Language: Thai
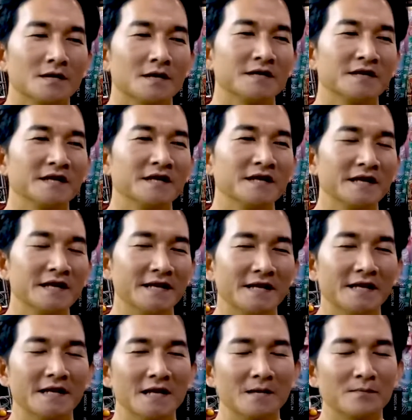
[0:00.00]
ก็ยินดี
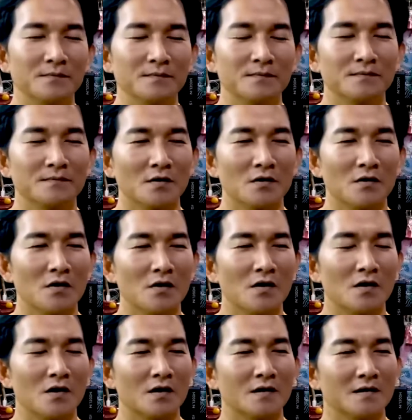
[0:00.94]
นะครับ ก็
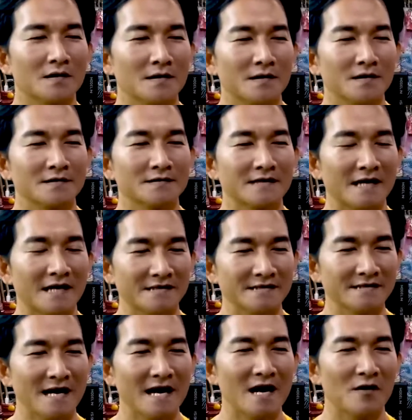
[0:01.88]
สาร
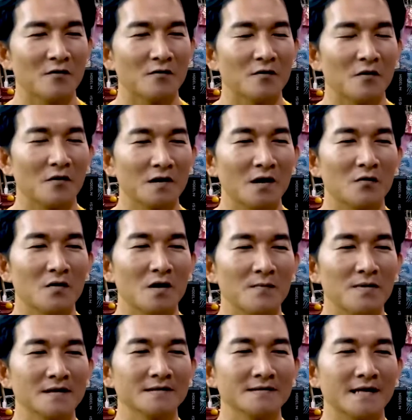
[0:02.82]
เจ้าของเราก็
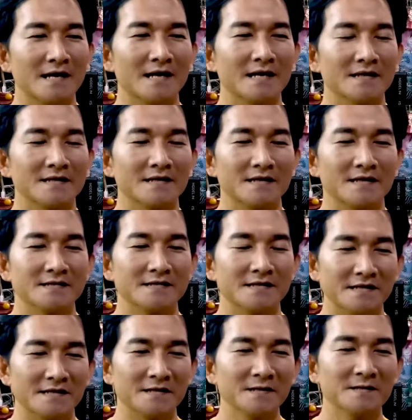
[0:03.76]
เพิ่งจะ
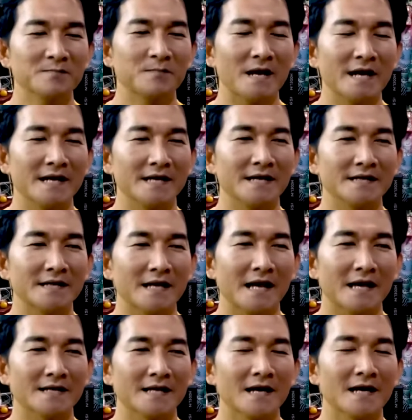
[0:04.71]
เสร็จสิ้นไป
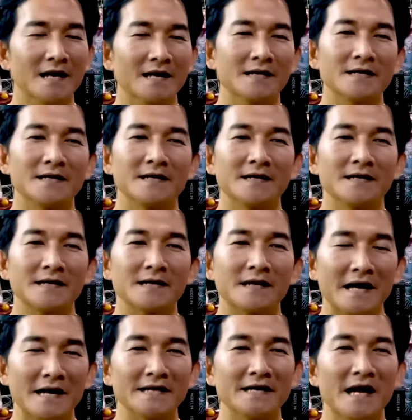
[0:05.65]
แต่ถ้า
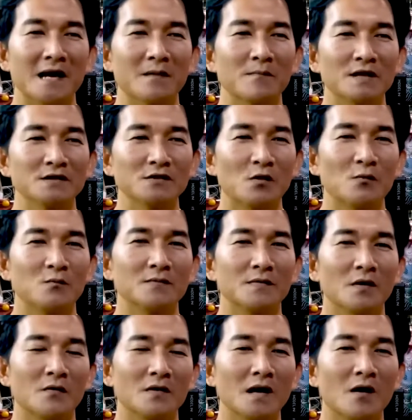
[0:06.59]
ใครอยากมาชม
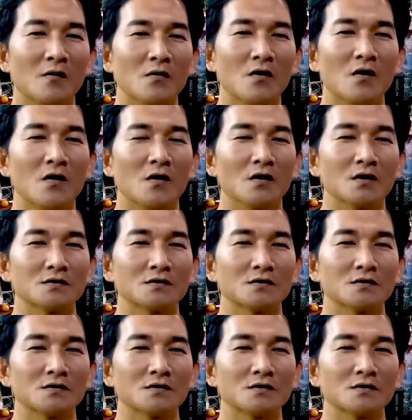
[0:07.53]
ของเราก็